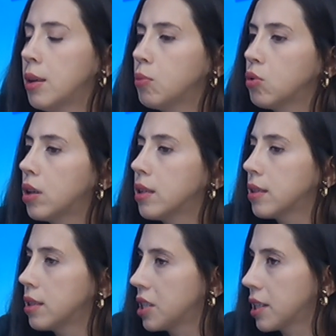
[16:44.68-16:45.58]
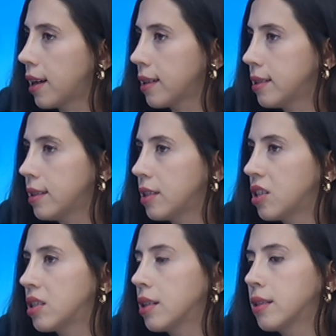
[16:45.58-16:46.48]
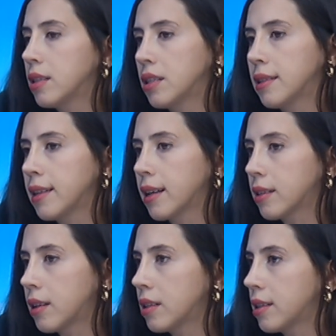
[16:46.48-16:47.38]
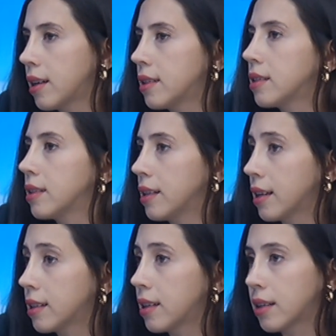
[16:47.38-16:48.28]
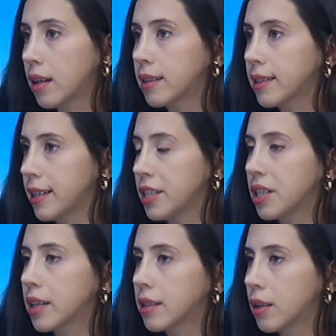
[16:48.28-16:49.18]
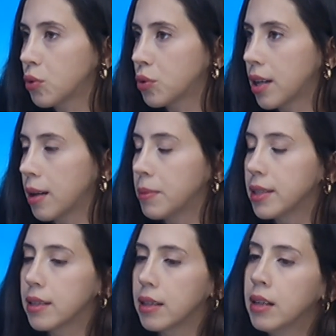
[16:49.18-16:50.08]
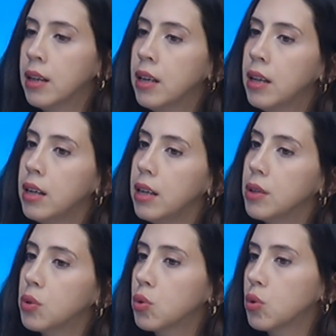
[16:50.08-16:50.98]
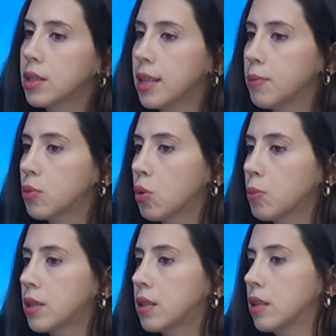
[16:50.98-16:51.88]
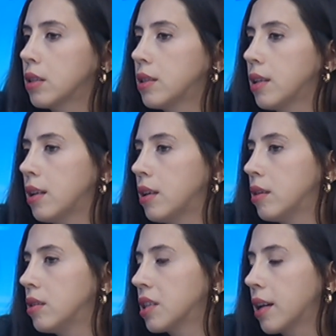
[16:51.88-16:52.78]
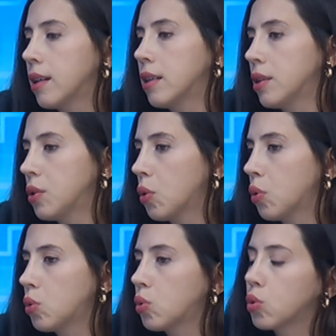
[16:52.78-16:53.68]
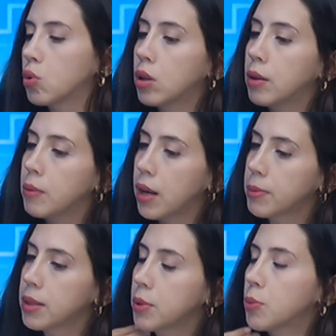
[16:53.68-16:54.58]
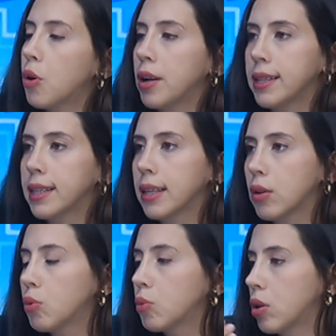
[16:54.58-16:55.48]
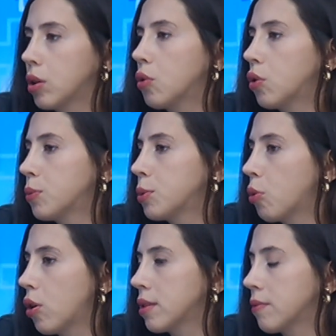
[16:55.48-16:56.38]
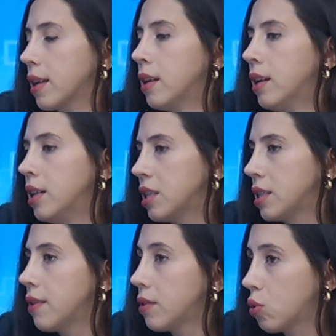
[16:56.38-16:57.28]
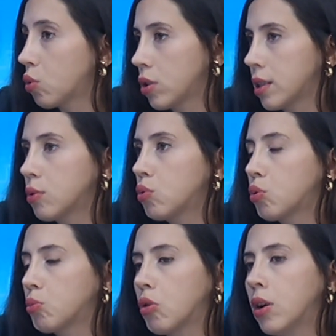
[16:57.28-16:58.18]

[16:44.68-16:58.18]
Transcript: Bunun hastanın şikayetleriyle işte ateşinin ne kadar dirençli, ne kadar hangi dereceye kadar yükselmesi, ee, çocuğun semptomları, işte e, şikayetlerinin yoğunluğu, yaptığımız muayenedeki o e, gördüğümüz boğaz ve işte çevre dokuların durumu.